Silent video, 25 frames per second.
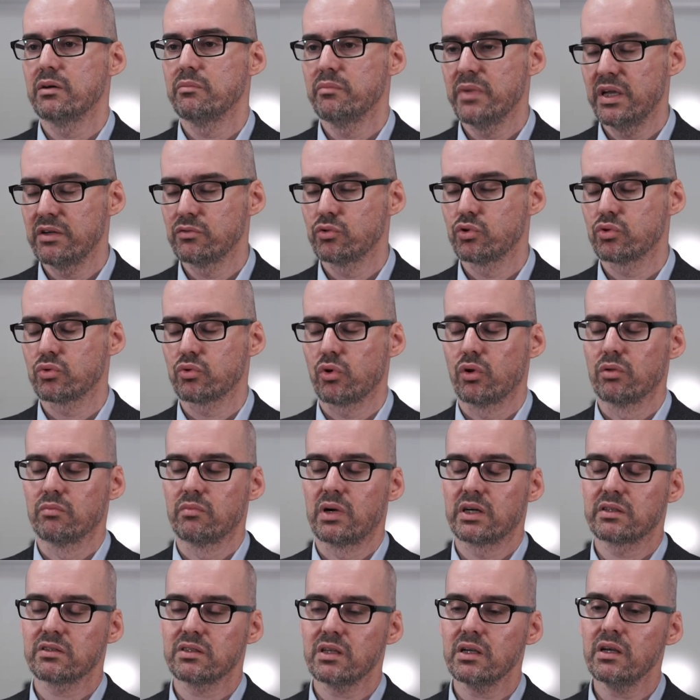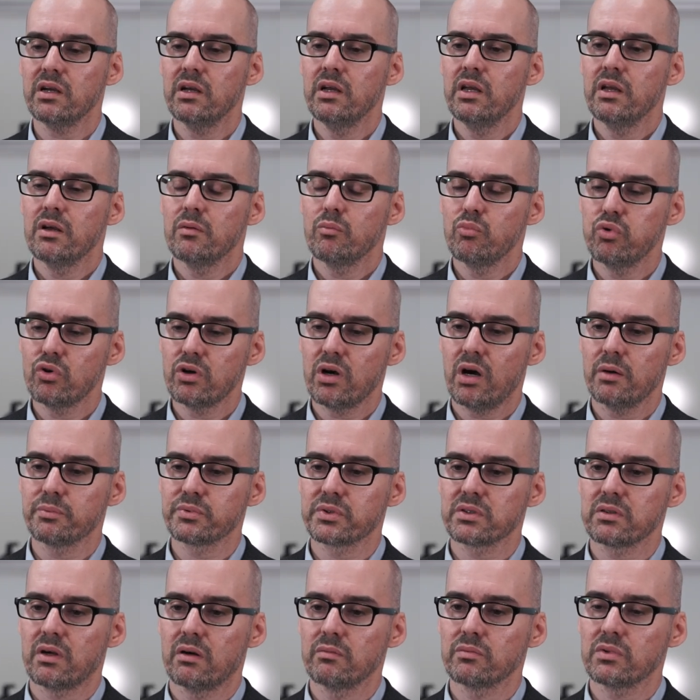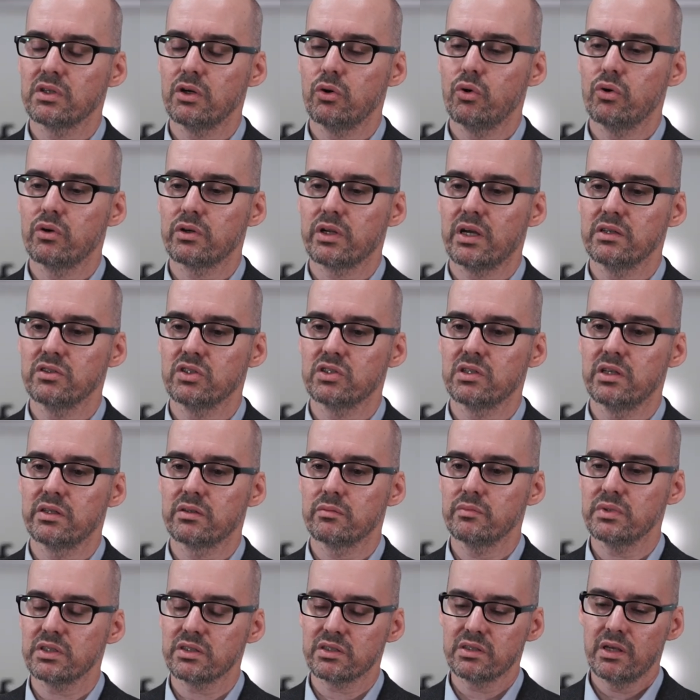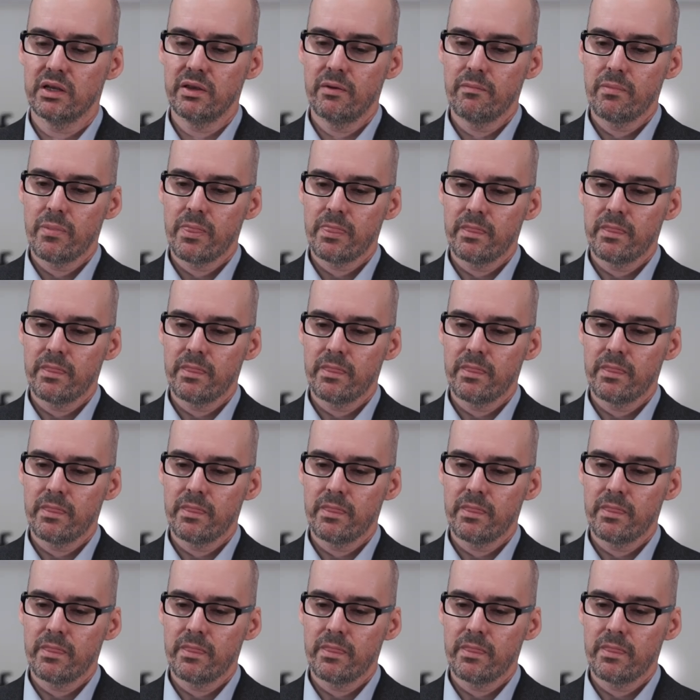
mevcut olmakta. Bu kapsamda öğrencilerimiz